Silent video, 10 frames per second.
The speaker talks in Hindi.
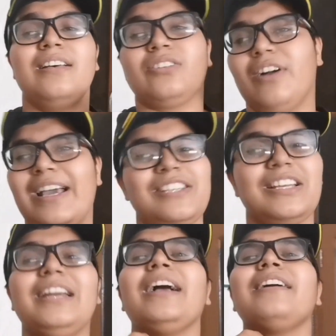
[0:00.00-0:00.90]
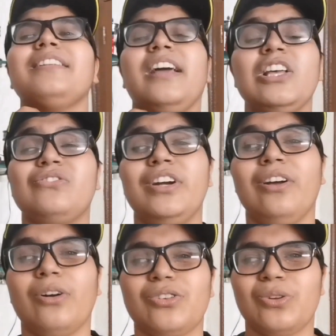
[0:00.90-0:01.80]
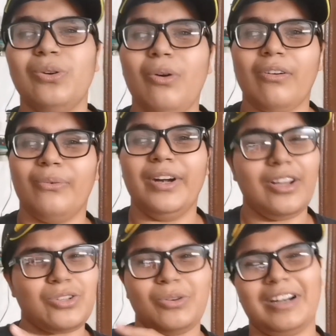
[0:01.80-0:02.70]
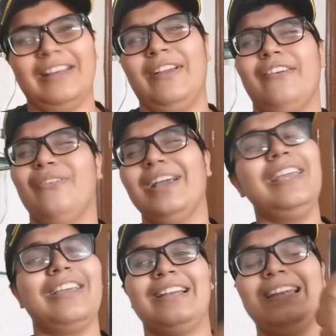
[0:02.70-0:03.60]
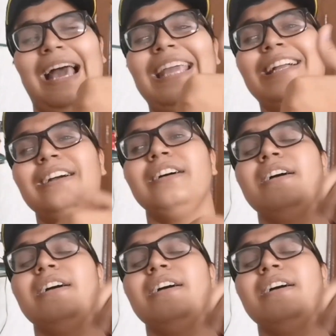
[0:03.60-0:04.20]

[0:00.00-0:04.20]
तो गाइस चलिए करते हैं इस वीडियो को शुरू और वीडियो शुरू करने में वही लाइक